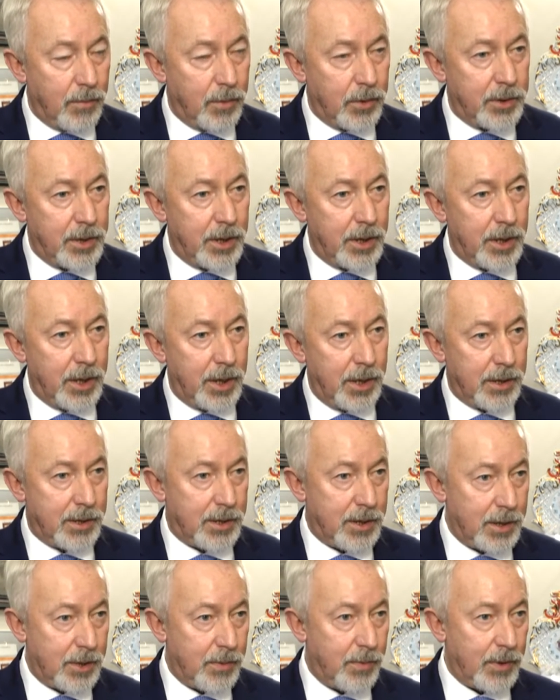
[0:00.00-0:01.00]
budynki,
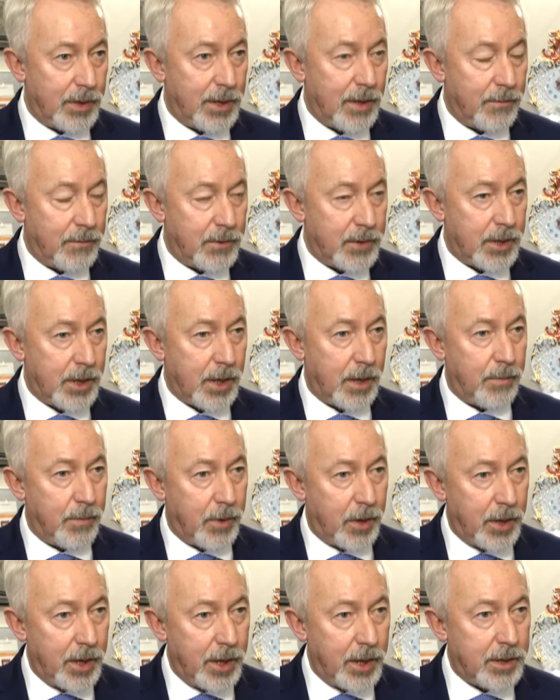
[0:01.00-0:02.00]
Jesteśmy tam w trzech
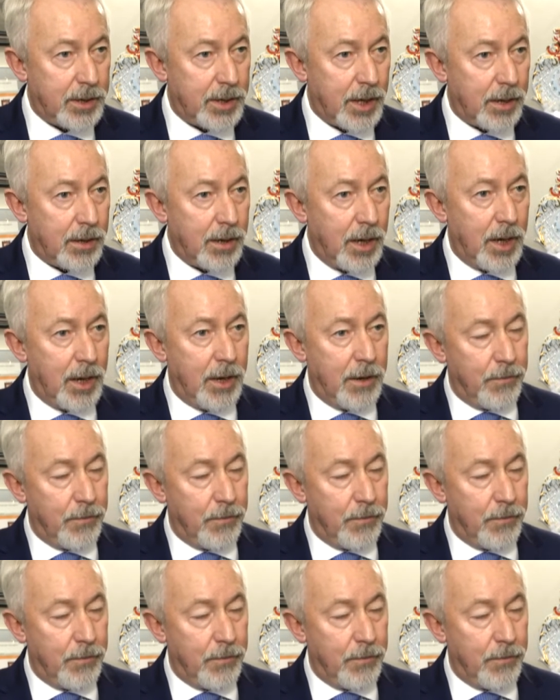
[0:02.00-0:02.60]
projektach.